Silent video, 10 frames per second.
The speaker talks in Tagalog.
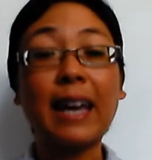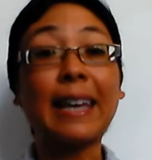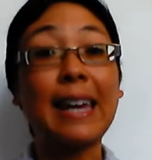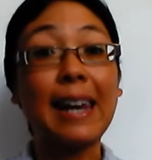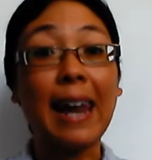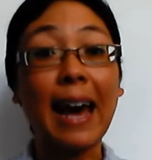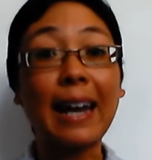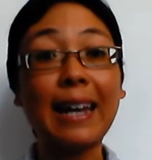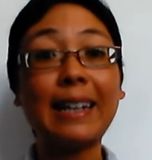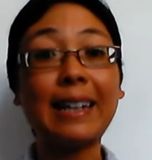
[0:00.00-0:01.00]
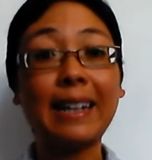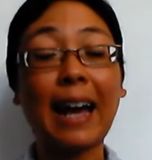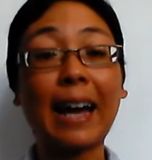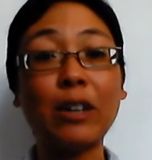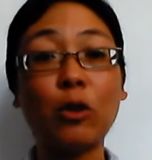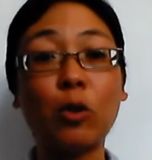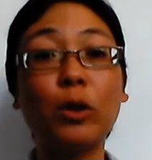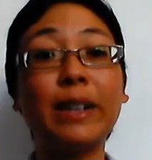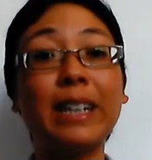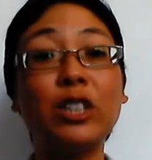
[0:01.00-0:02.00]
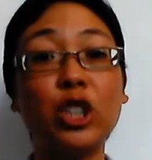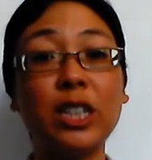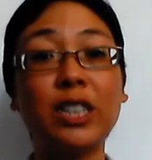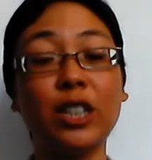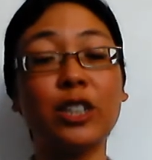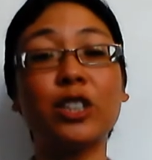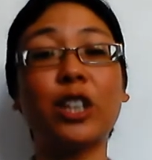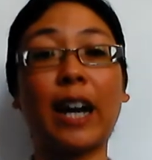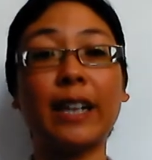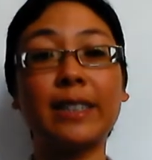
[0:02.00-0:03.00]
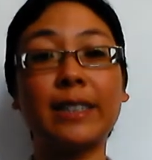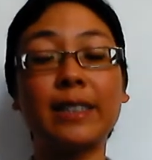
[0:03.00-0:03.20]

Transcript: kilalan tayo ni Jesus Christ.